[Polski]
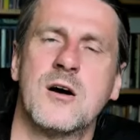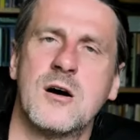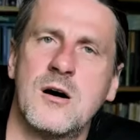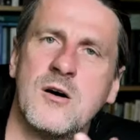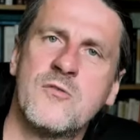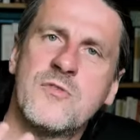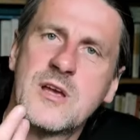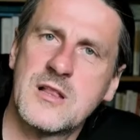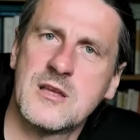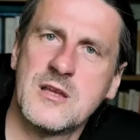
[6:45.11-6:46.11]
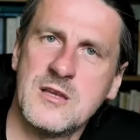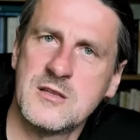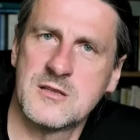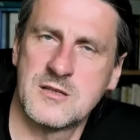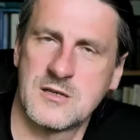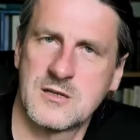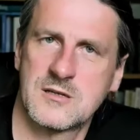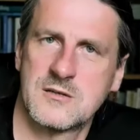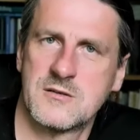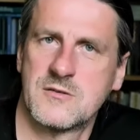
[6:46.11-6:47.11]
o wiele innych
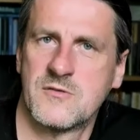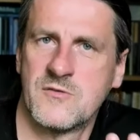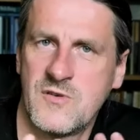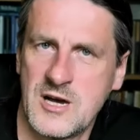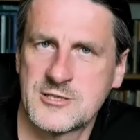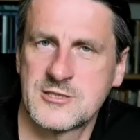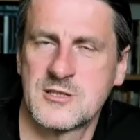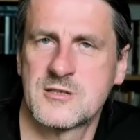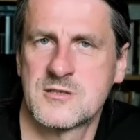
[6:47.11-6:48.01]
ważnych